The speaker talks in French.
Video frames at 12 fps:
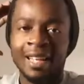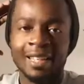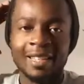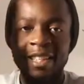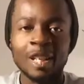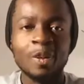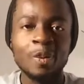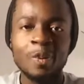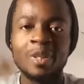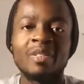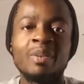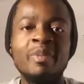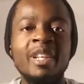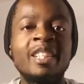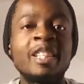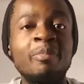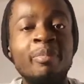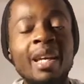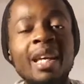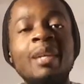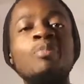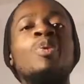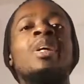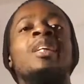Salut, ça va bien
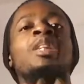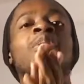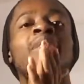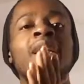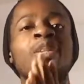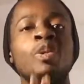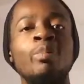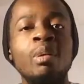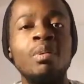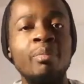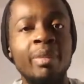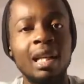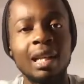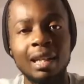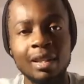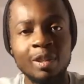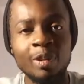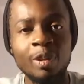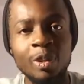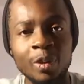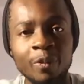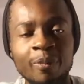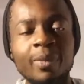j'espère. Moi, je vais super bien par la grâce de Dieu.